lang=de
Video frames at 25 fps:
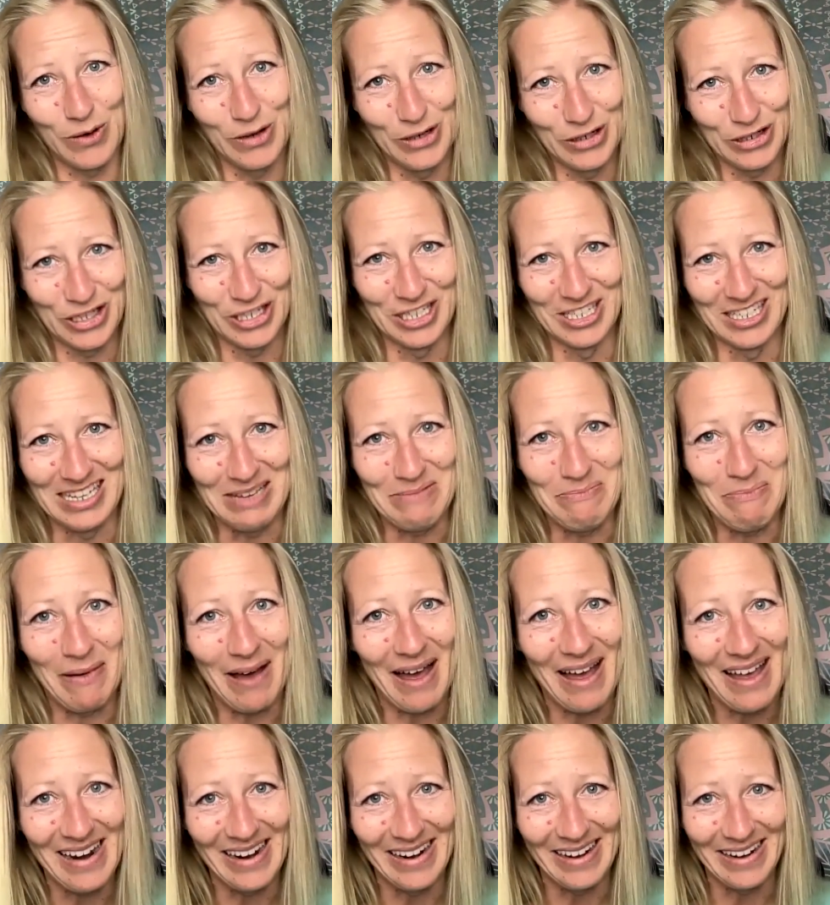zwischen die
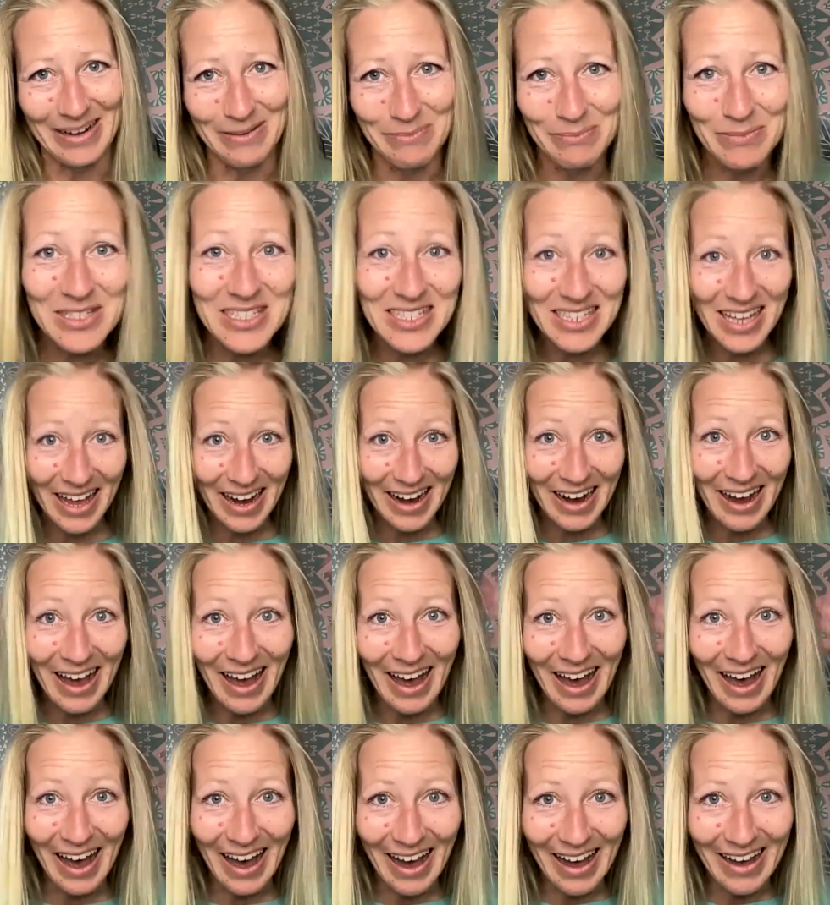Beine nimmst,
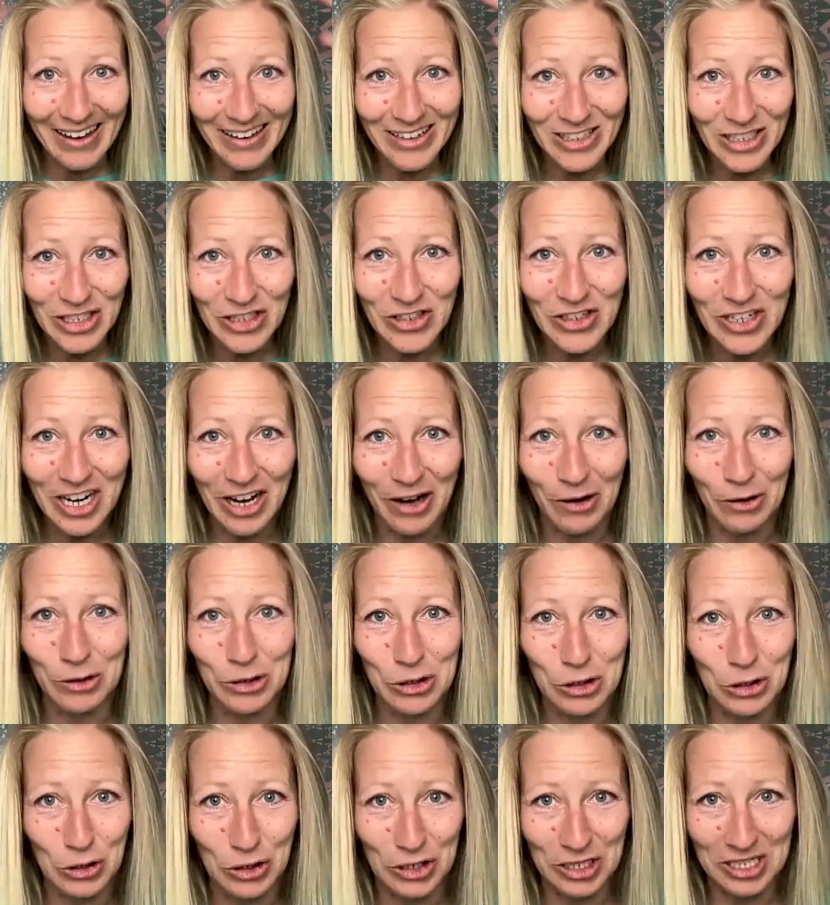deine Haare schön
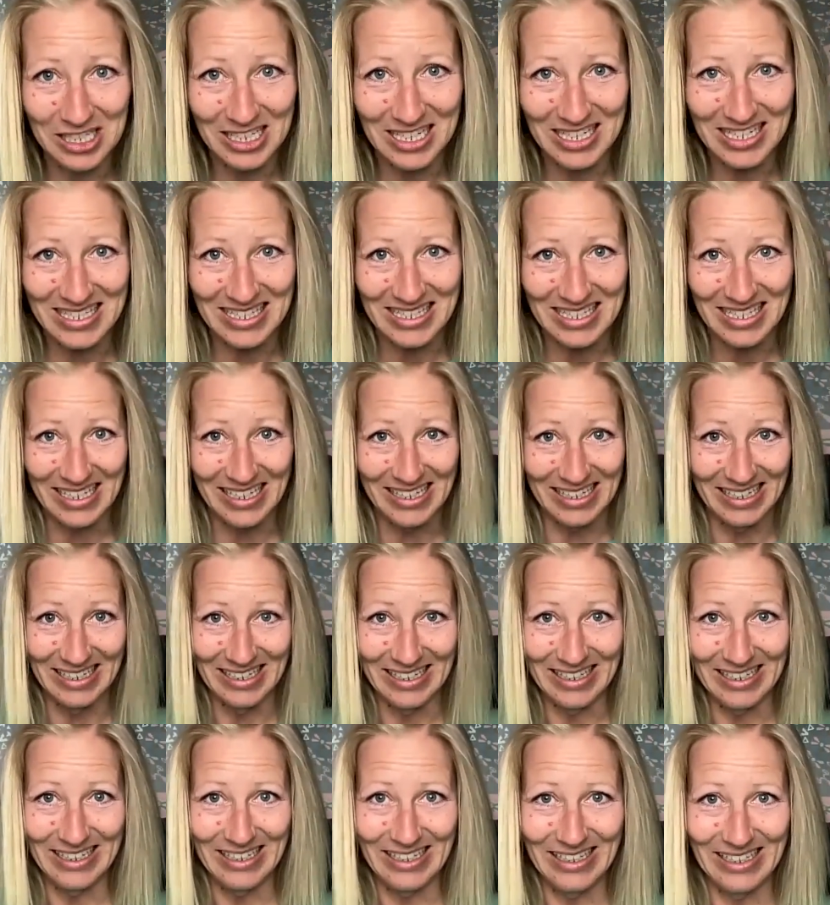ausschüttelt, dass sie
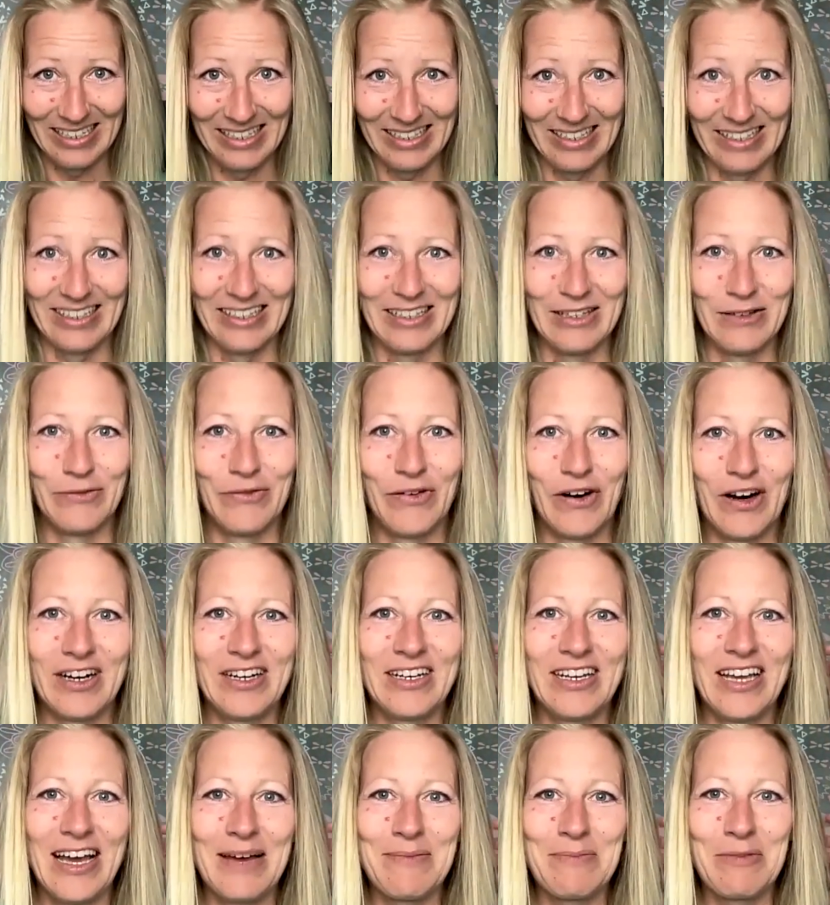
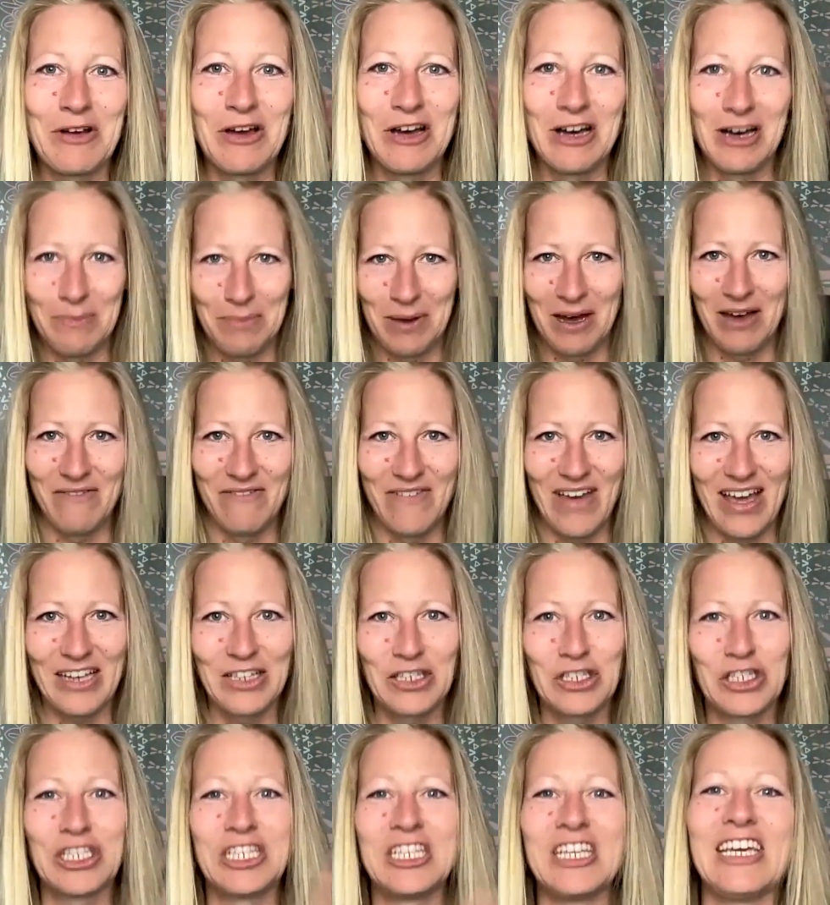von deinem Körper
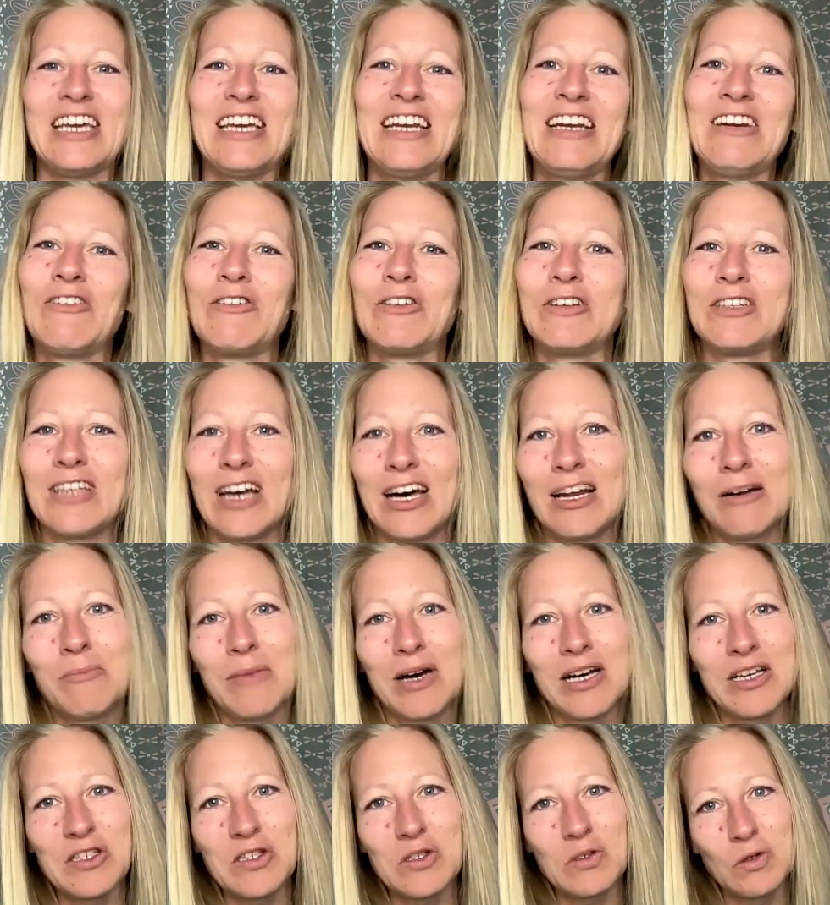wegstehen und
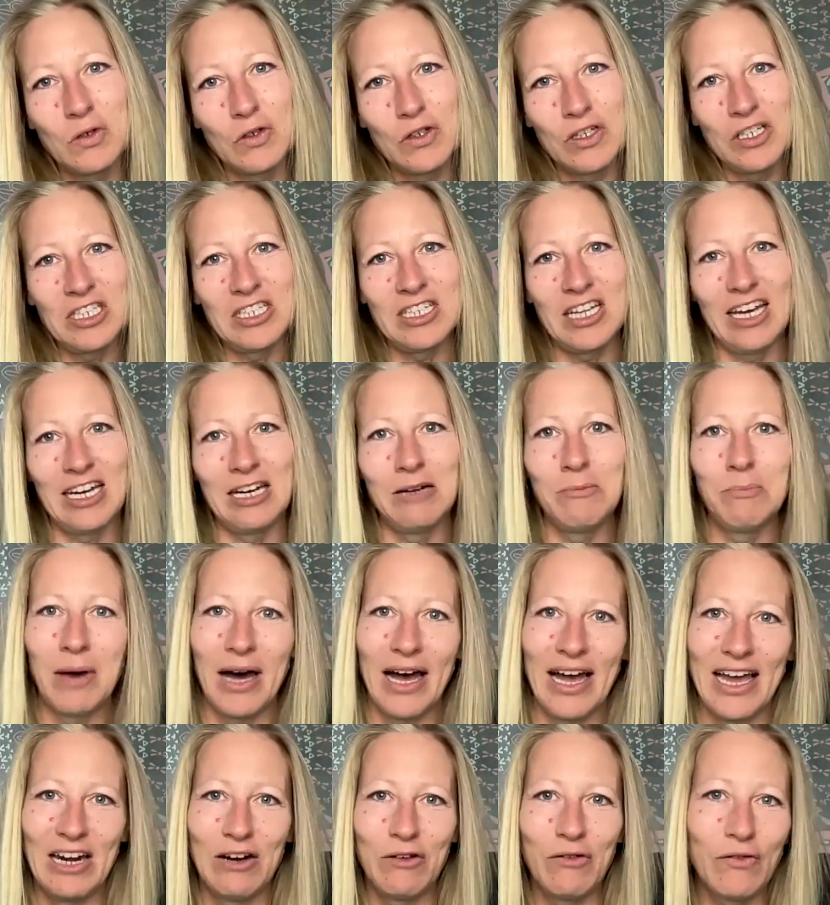dann machst du durch deine
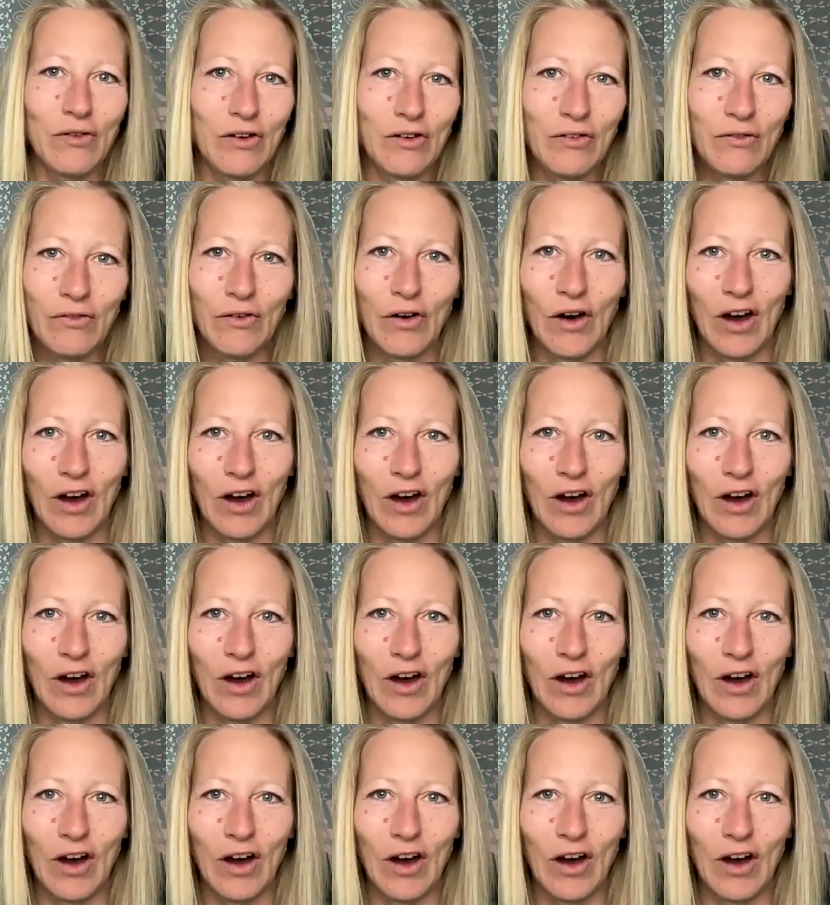Beine von